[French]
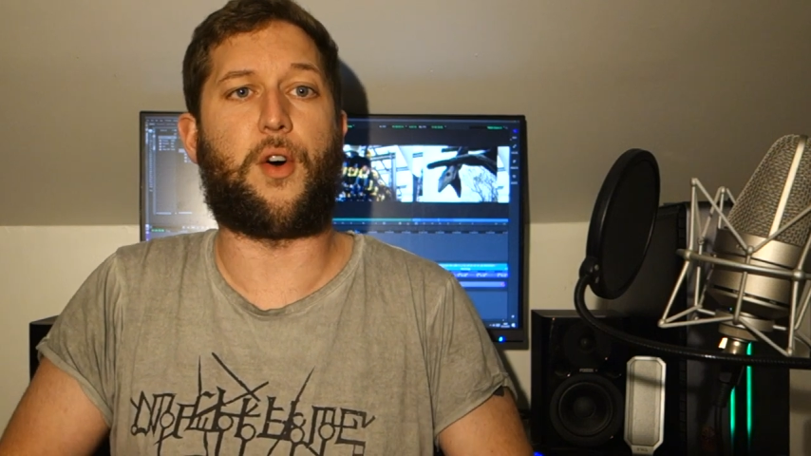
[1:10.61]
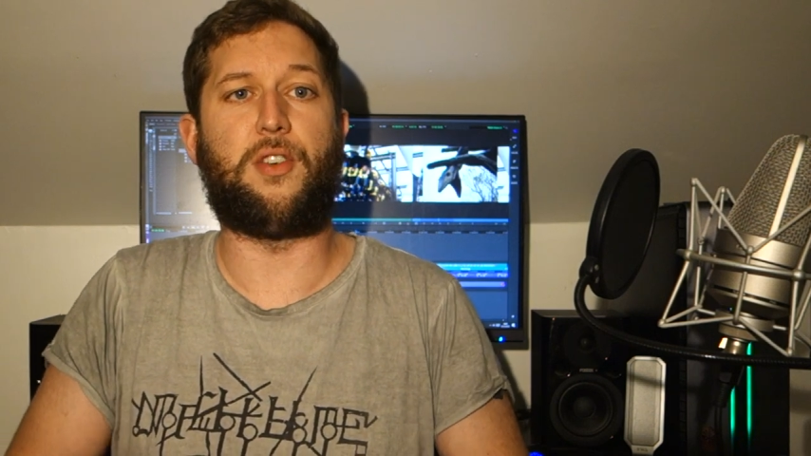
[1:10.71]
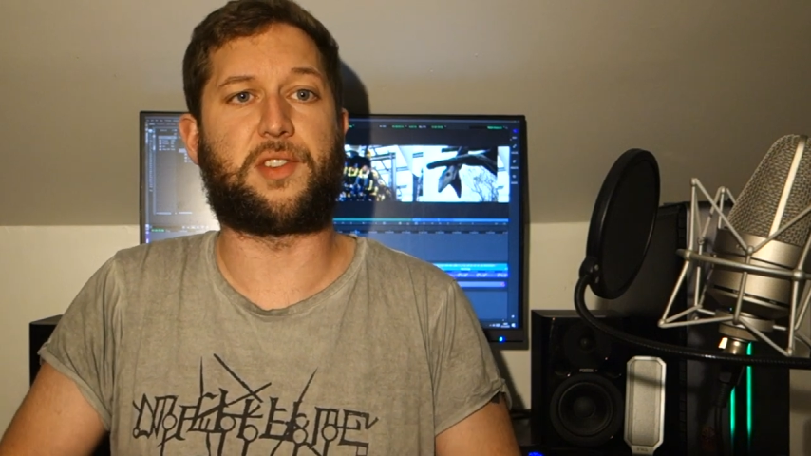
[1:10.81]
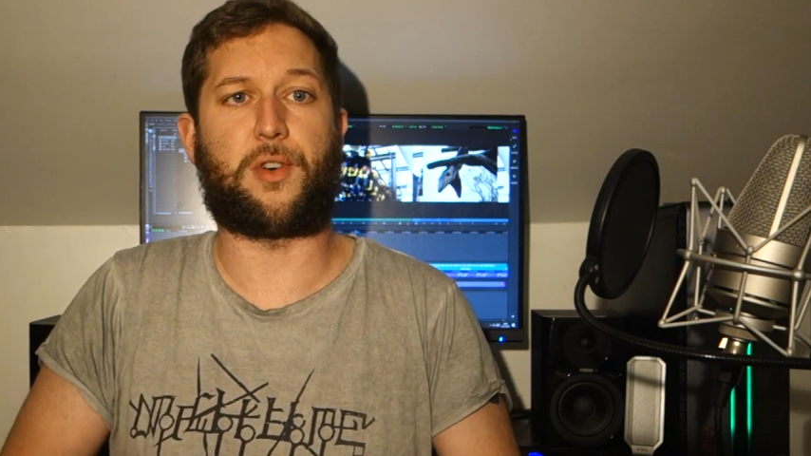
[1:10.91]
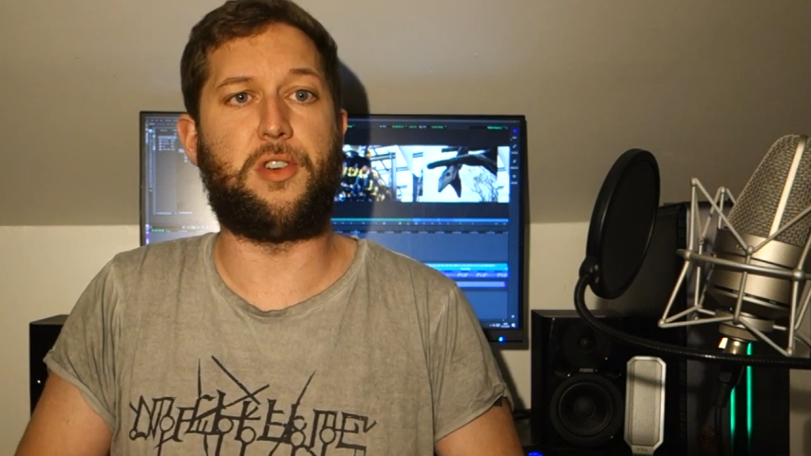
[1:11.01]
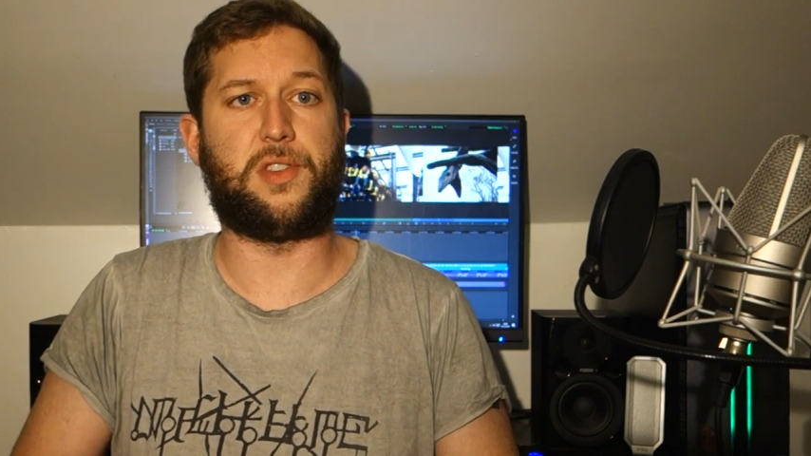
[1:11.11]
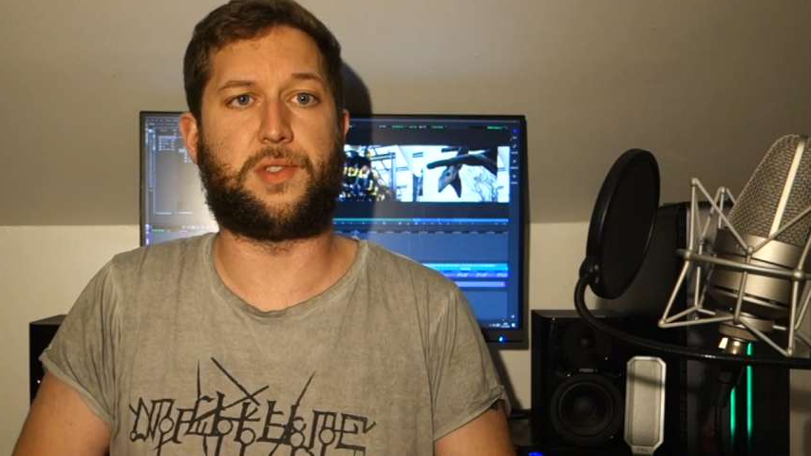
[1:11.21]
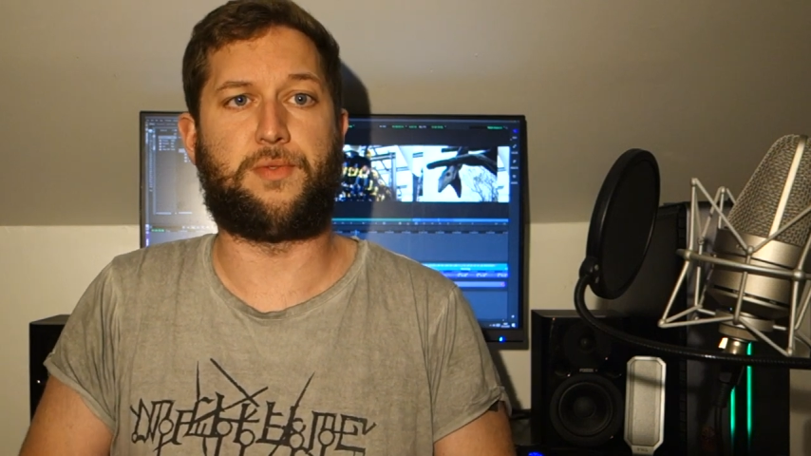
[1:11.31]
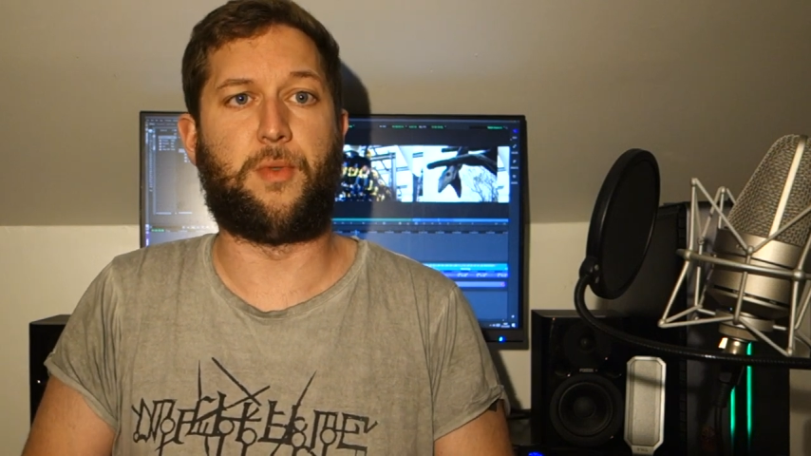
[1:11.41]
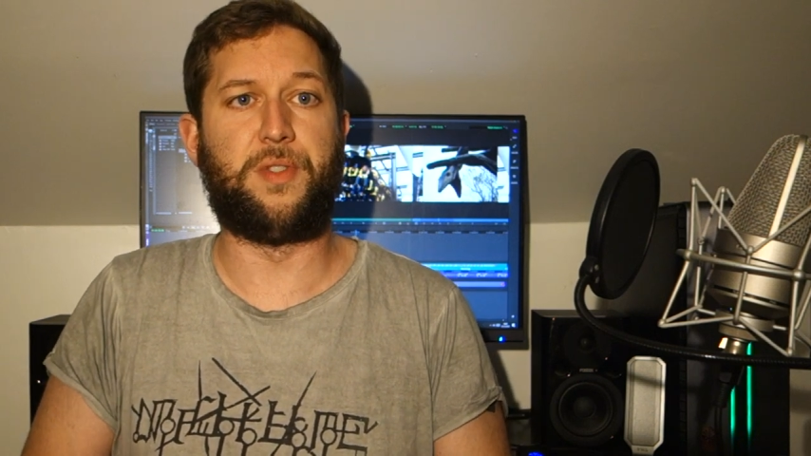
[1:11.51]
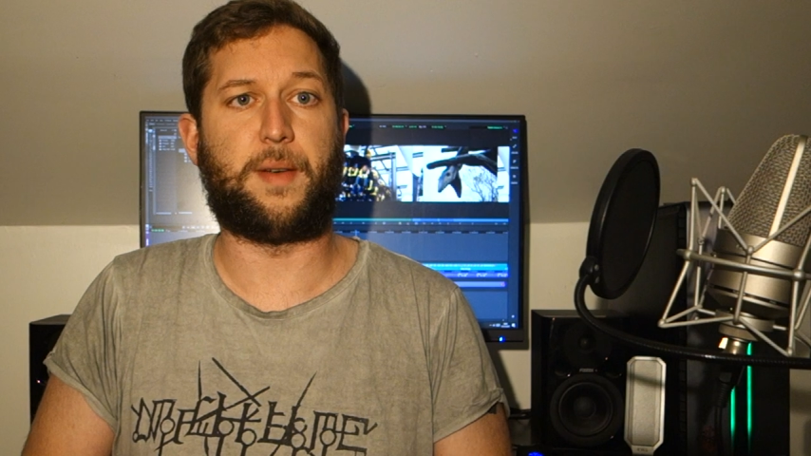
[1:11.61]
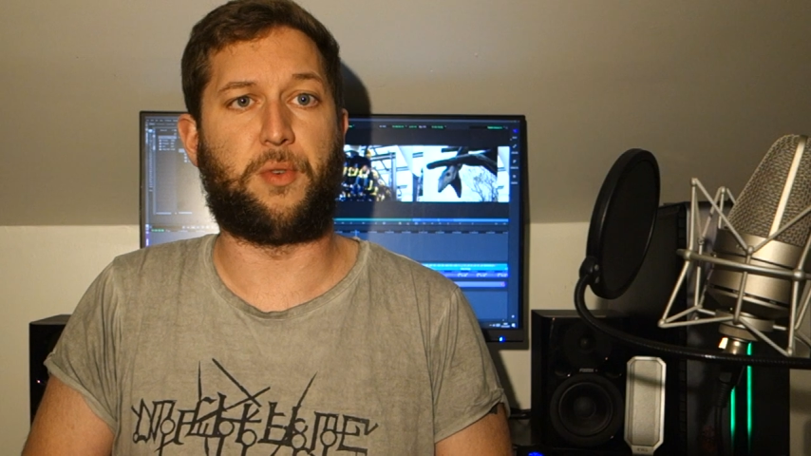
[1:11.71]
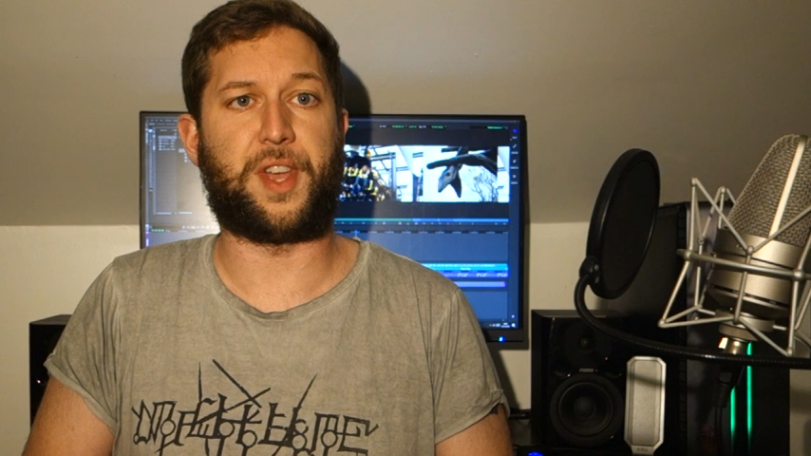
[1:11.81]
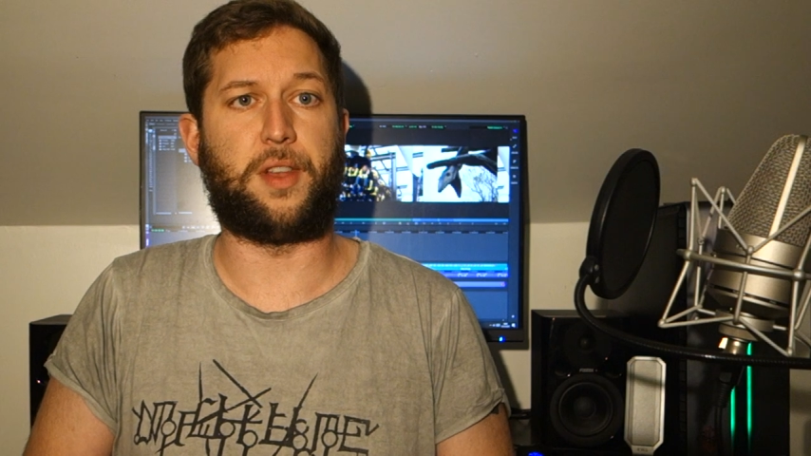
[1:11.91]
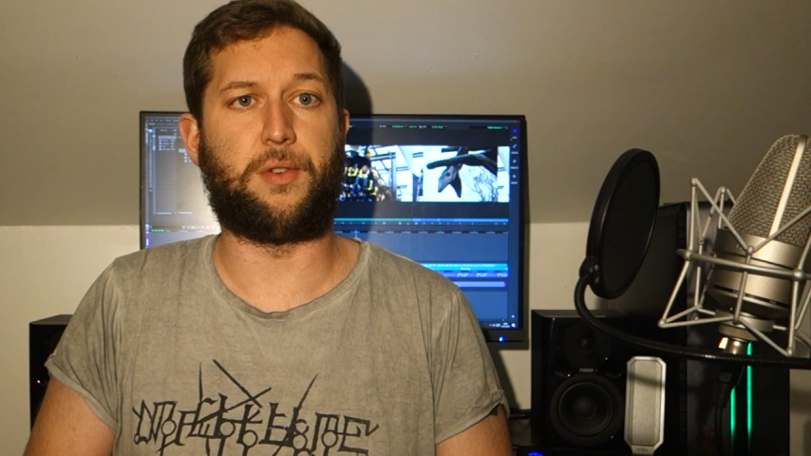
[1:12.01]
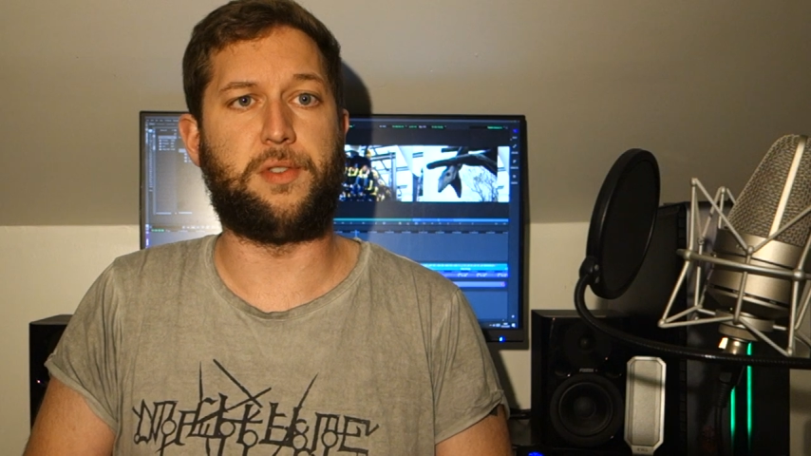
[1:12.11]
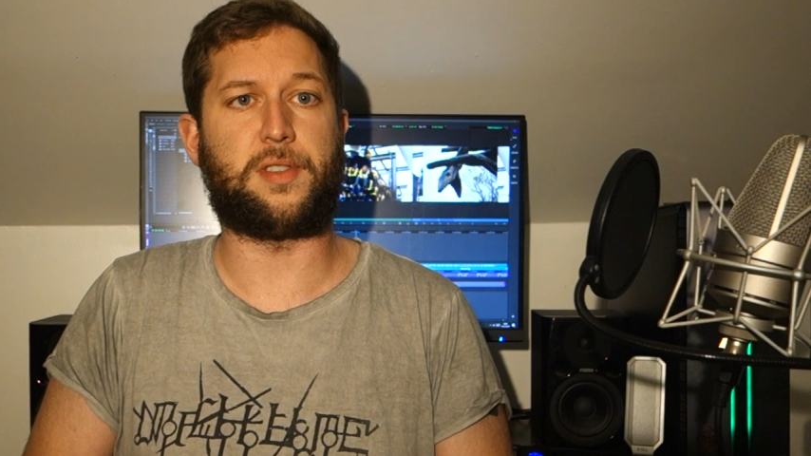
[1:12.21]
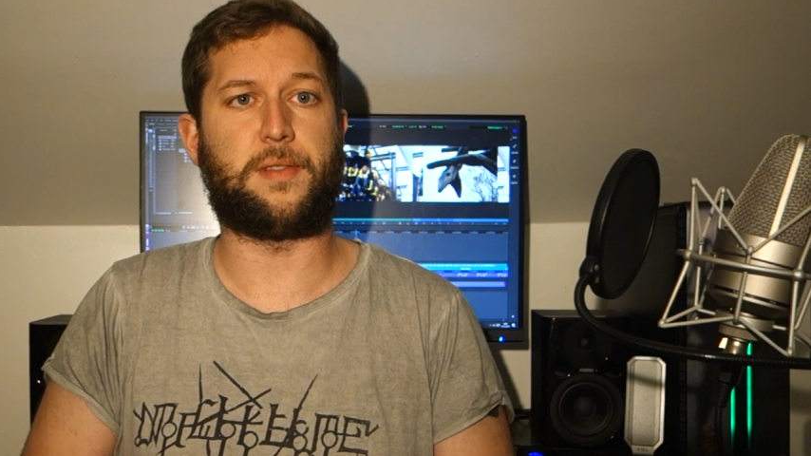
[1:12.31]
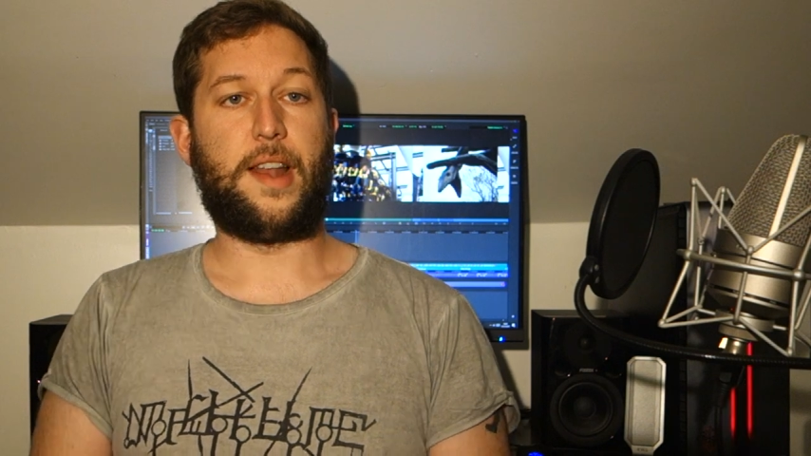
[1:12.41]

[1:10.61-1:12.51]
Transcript: Rolls-Royce du monde des montagnes russes.